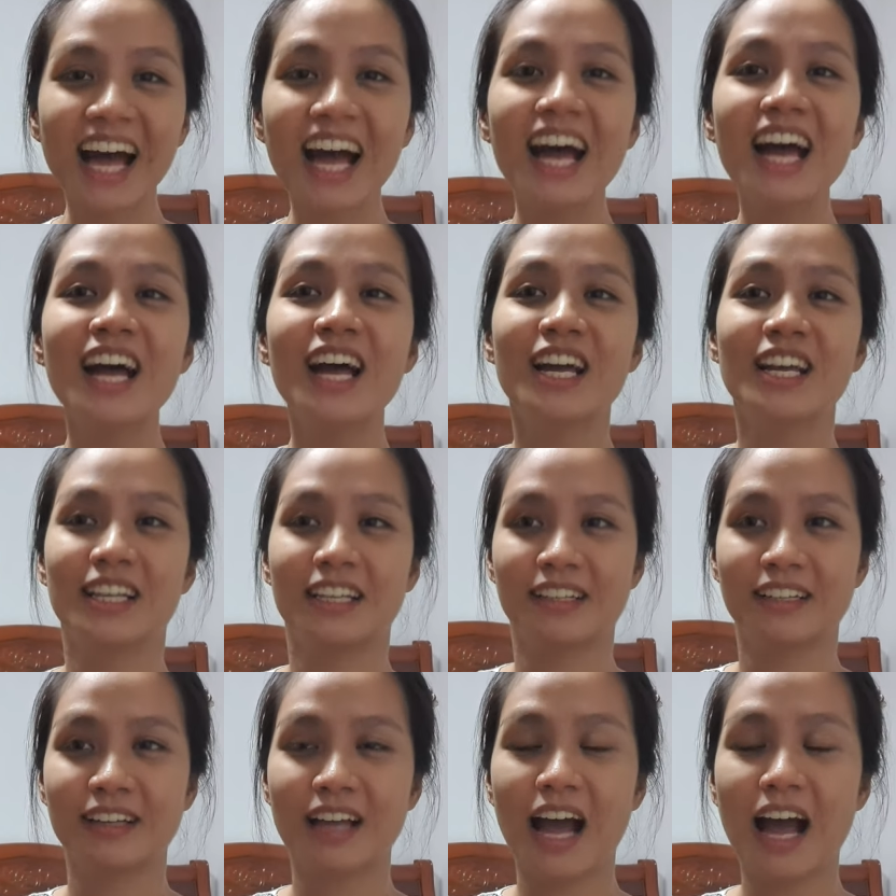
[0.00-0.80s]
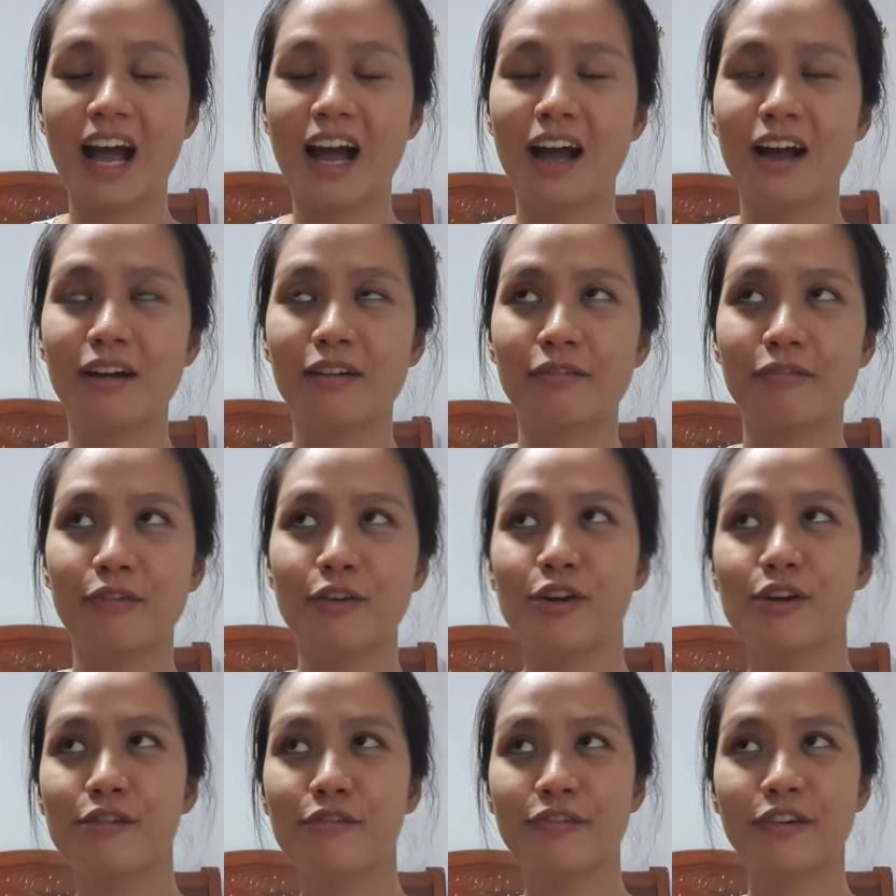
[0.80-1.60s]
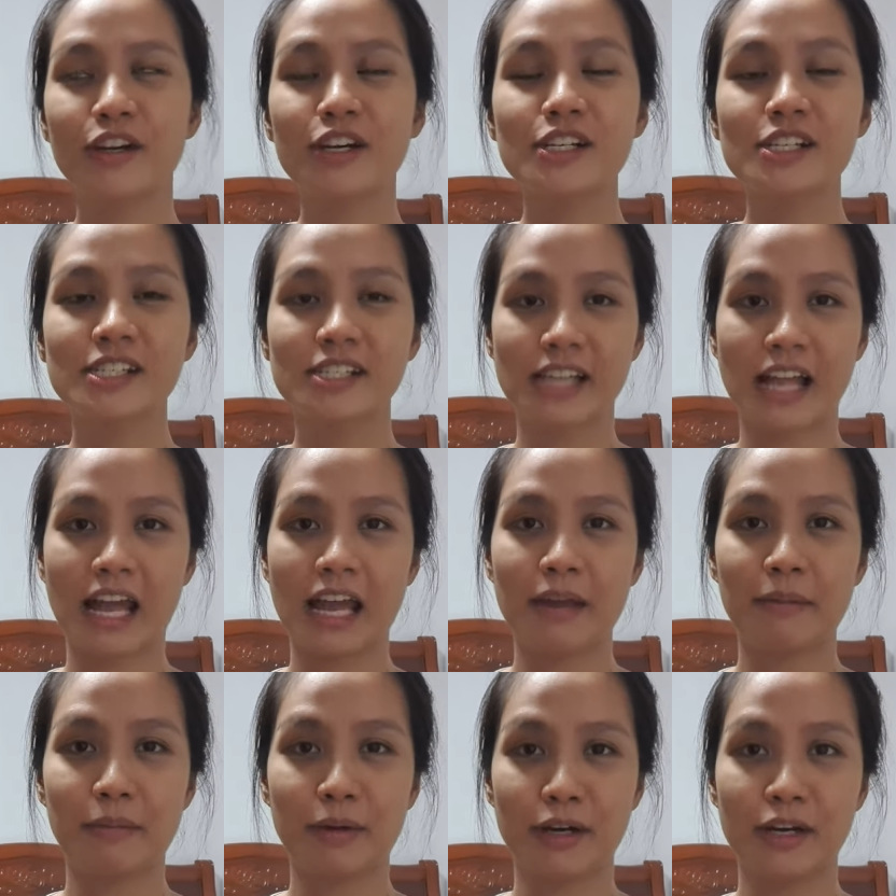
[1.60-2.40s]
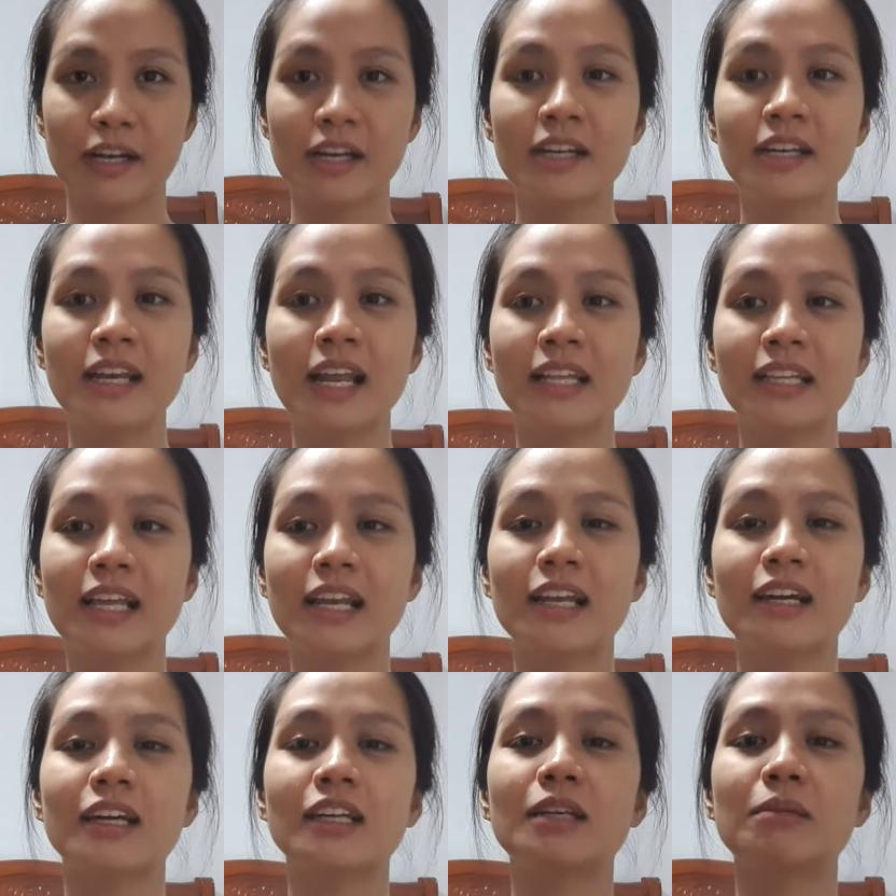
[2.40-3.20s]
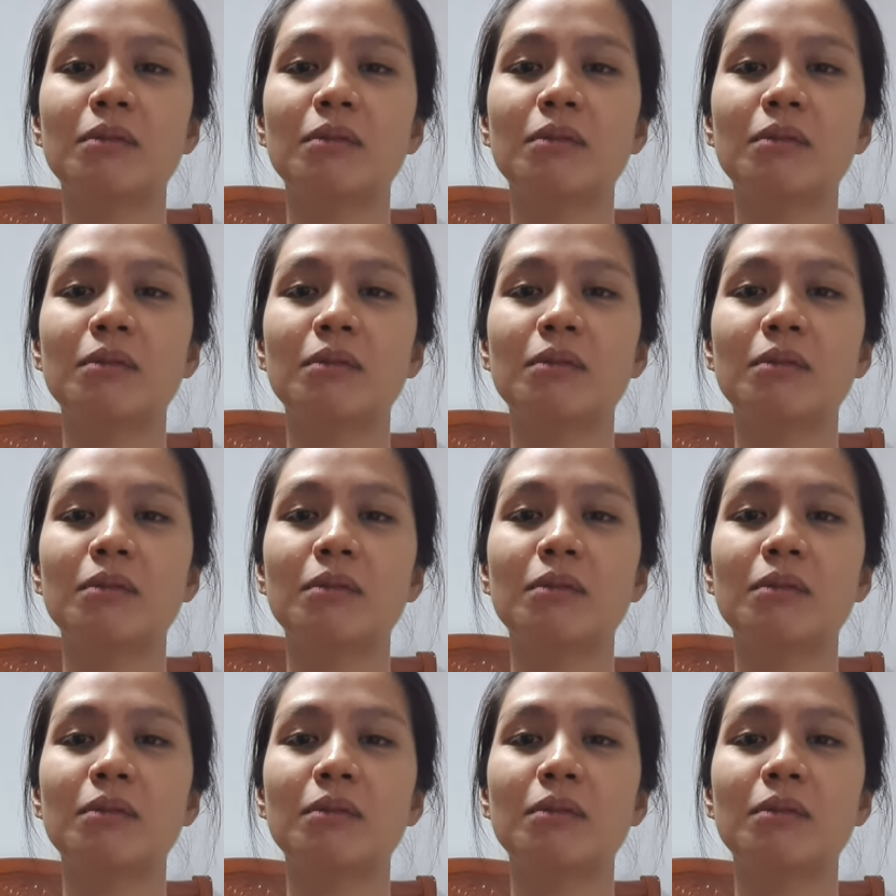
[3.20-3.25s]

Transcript: na uh, for first timer na talaga